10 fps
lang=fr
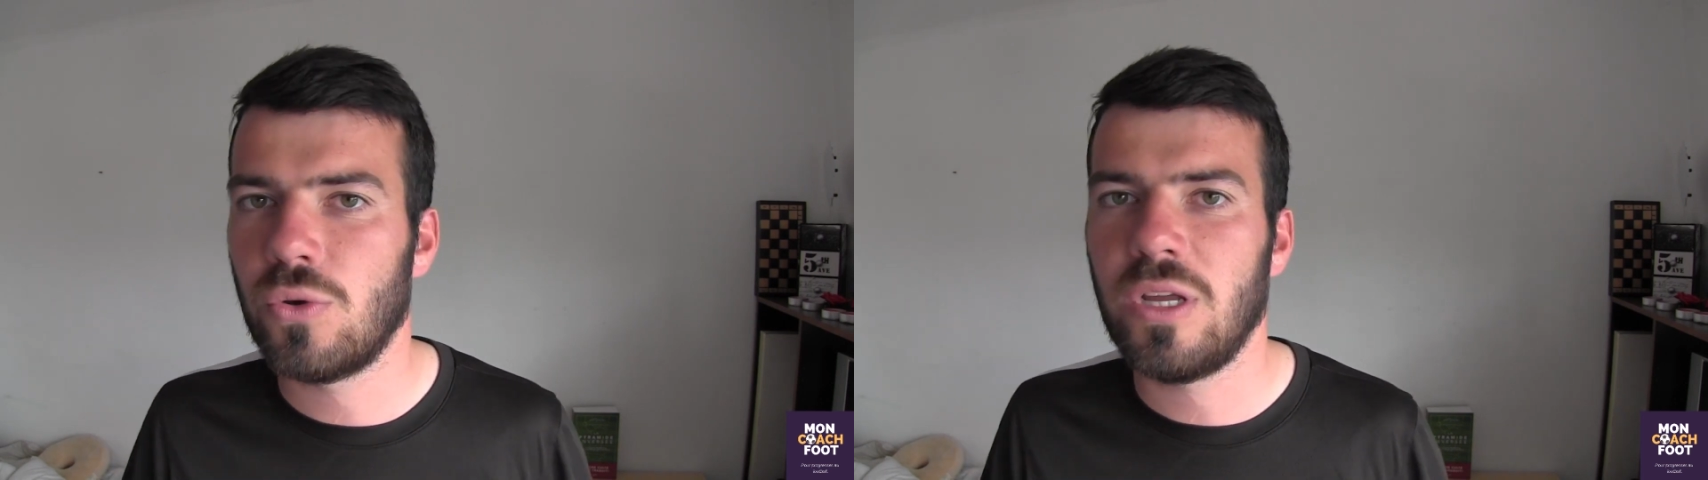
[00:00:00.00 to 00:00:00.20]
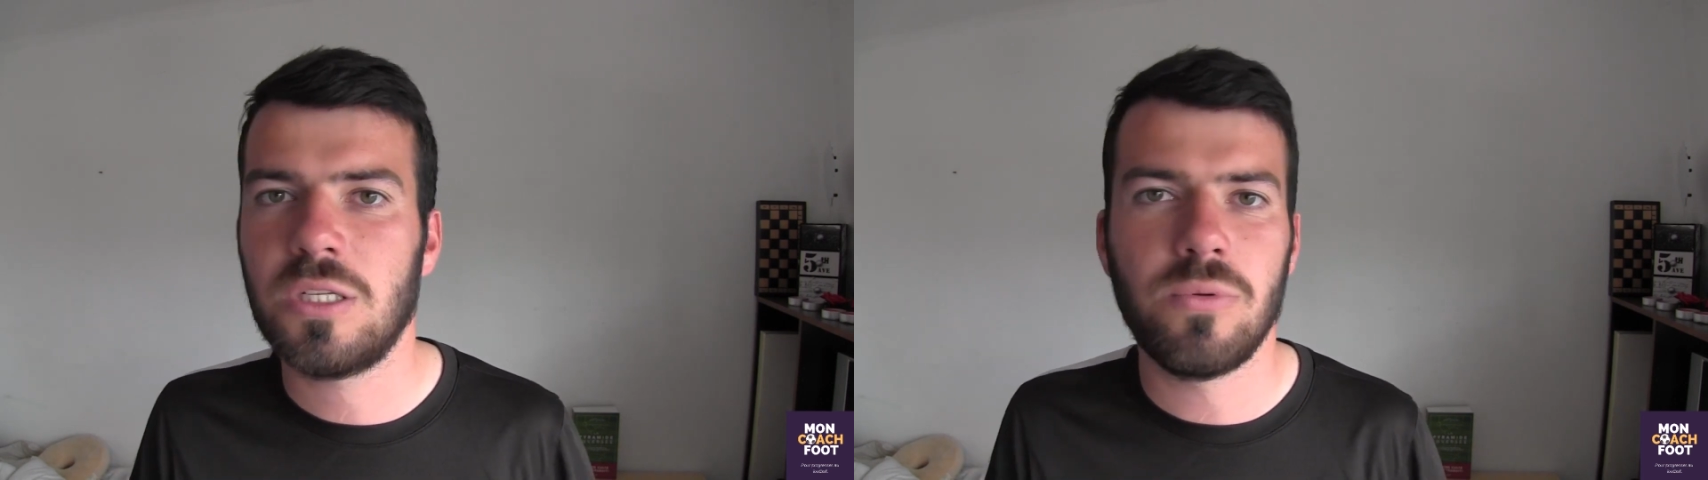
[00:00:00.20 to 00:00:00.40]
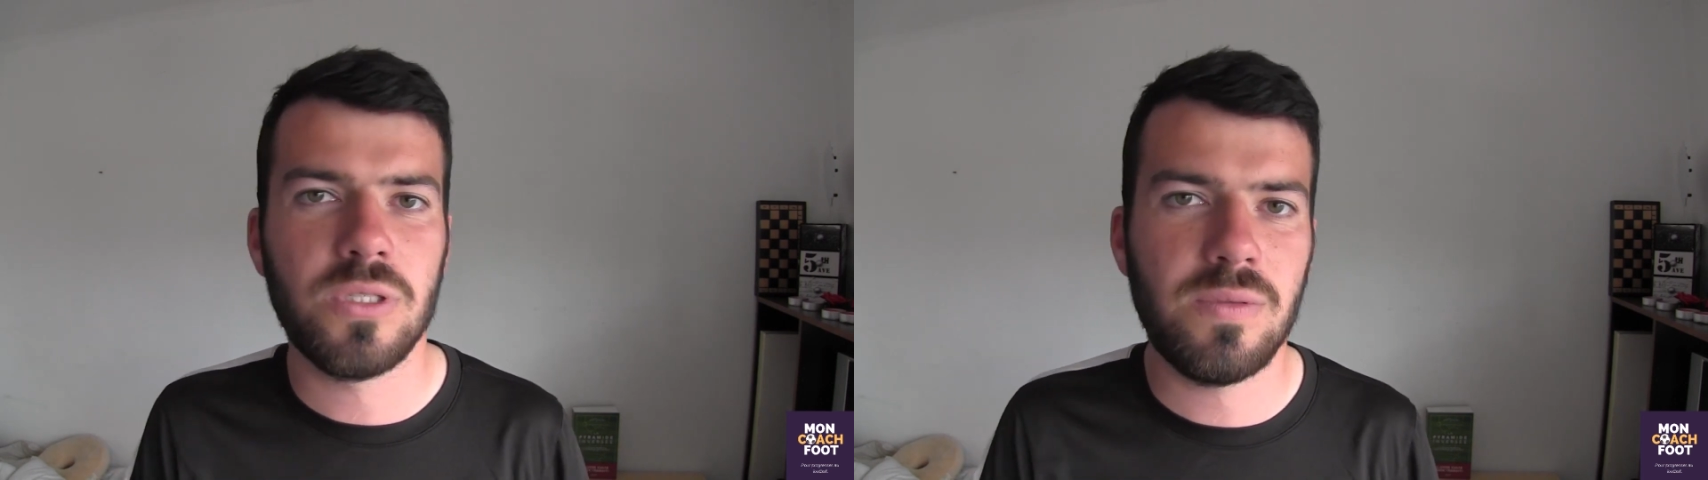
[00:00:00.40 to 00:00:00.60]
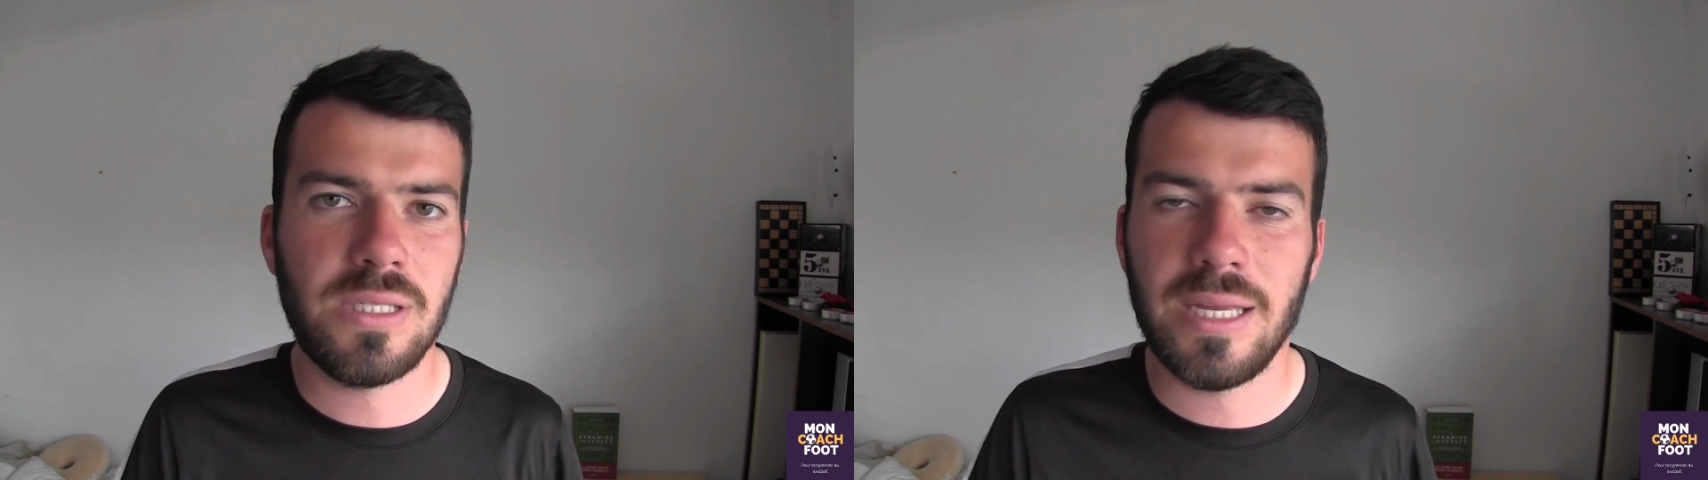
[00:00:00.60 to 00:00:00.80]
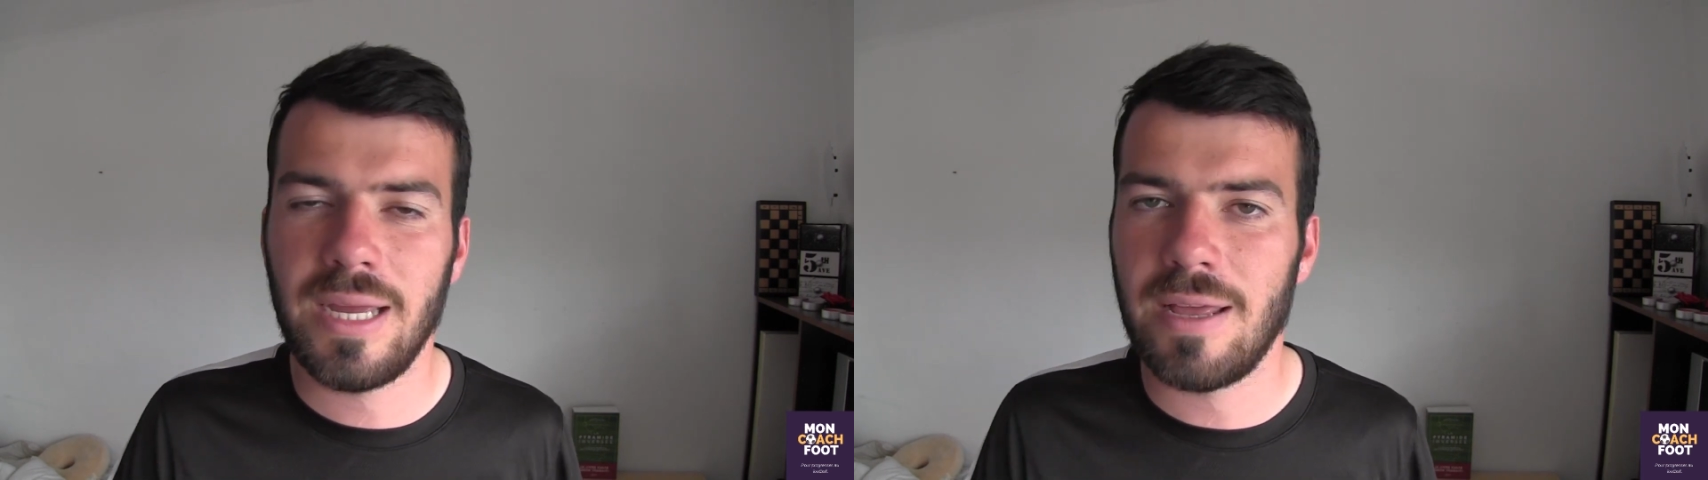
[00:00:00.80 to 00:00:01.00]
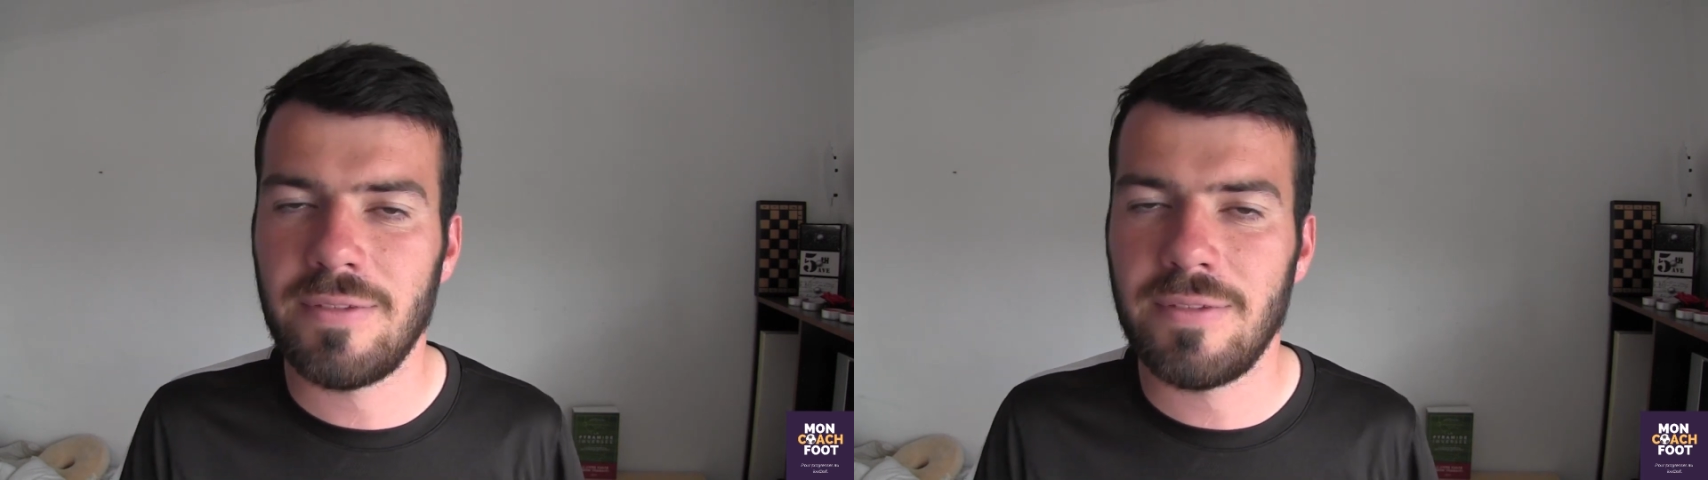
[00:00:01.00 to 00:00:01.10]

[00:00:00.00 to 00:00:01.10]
euh, l'explosivité,